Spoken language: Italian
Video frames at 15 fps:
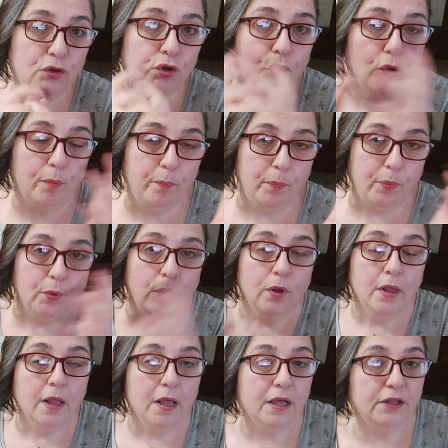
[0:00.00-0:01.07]
troppo
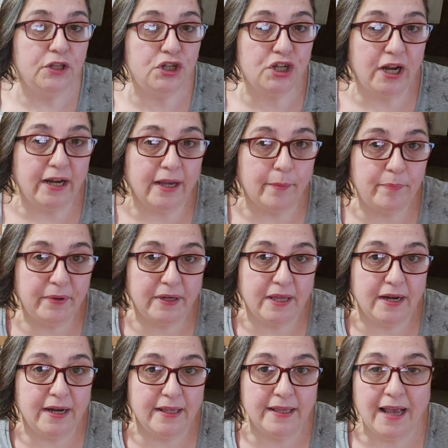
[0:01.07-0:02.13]
icerica
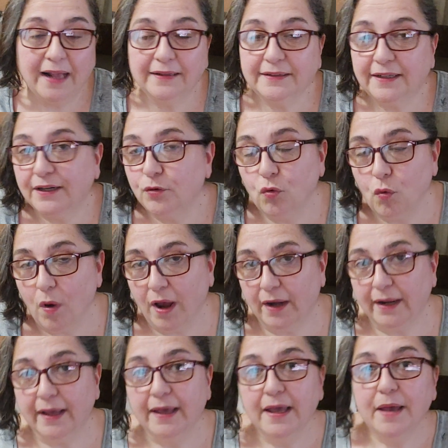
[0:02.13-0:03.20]
perché negli altri
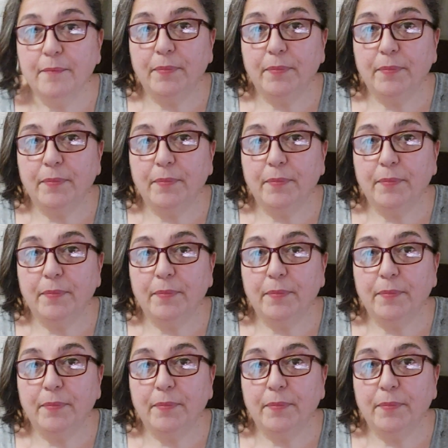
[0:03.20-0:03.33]
uguale